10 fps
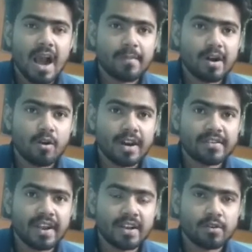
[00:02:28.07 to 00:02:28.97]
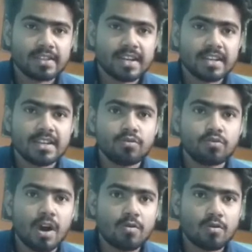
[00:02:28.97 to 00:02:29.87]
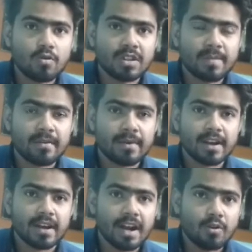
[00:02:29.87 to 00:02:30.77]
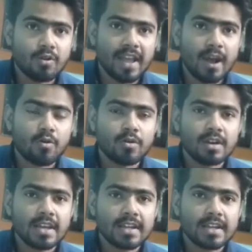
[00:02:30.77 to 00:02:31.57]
আপনারা অনেক ট্রাই করেছেন কিন্তু ডাউনলোড করতে পারবেন না কারণ এখন